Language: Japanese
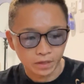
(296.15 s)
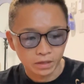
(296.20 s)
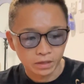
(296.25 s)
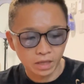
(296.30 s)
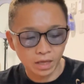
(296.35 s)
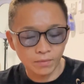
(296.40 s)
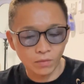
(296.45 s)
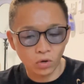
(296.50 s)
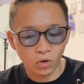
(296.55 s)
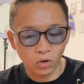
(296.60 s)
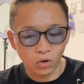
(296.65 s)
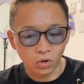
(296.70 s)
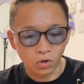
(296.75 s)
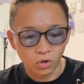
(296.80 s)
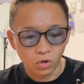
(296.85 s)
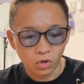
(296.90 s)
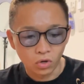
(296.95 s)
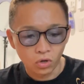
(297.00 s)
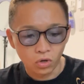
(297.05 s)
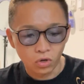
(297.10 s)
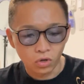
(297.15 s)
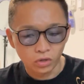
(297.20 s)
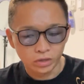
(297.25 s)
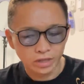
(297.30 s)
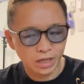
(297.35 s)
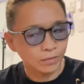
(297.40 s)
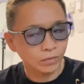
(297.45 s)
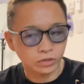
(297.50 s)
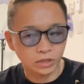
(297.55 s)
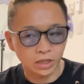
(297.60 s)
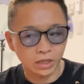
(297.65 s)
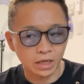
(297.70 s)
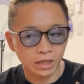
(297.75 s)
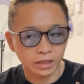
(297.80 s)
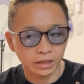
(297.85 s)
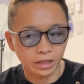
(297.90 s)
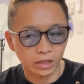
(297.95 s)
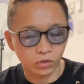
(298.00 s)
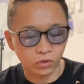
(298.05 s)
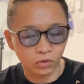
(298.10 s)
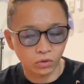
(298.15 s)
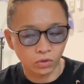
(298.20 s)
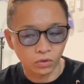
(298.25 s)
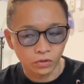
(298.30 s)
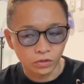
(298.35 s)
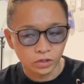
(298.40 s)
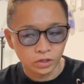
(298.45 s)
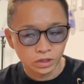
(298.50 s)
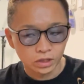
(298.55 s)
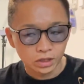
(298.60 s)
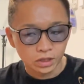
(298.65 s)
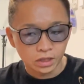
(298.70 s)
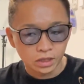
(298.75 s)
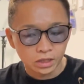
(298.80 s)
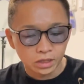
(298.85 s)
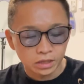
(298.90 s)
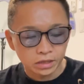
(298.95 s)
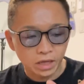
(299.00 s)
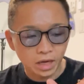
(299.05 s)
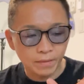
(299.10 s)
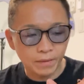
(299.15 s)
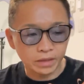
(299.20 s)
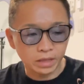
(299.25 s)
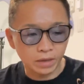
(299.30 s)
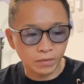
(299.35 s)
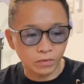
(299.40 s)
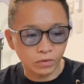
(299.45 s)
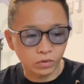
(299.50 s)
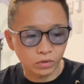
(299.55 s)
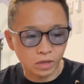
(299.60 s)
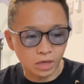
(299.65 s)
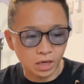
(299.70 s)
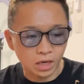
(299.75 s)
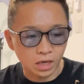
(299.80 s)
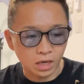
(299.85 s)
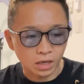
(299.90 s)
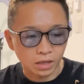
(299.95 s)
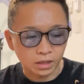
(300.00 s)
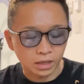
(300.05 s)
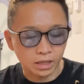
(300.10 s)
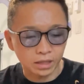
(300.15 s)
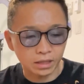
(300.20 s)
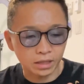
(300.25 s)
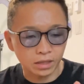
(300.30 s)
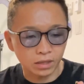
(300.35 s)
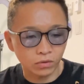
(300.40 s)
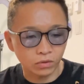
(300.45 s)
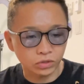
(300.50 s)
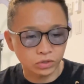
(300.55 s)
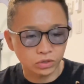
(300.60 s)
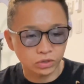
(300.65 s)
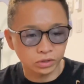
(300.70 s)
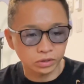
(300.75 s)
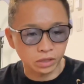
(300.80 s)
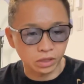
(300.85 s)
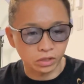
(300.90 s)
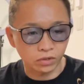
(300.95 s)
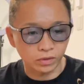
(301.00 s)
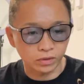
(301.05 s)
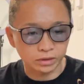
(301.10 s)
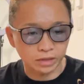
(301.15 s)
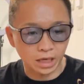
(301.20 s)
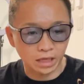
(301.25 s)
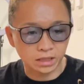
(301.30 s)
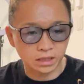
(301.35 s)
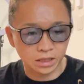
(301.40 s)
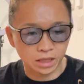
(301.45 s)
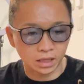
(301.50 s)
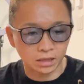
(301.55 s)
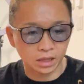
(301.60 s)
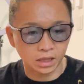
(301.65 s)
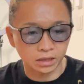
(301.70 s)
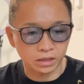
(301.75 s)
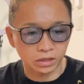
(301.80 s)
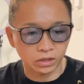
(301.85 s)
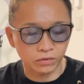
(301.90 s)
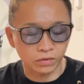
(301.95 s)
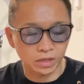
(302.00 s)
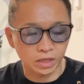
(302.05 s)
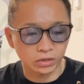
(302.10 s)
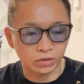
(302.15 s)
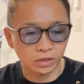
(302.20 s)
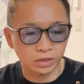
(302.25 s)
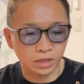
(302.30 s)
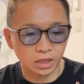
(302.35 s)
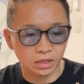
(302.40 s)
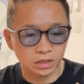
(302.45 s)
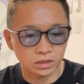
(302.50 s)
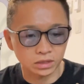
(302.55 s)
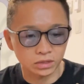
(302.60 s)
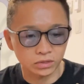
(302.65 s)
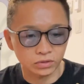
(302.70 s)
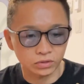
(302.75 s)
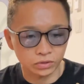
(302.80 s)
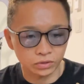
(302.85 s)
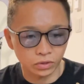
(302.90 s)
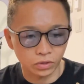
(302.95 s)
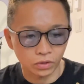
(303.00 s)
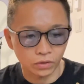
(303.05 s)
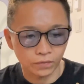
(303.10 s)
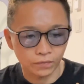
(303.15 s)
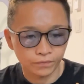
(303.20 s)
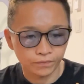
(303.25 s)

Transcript: でも、でもじゃないけど、食べたものが体を作ってるのは確かだっていうのはなんとなく感じるんですよ。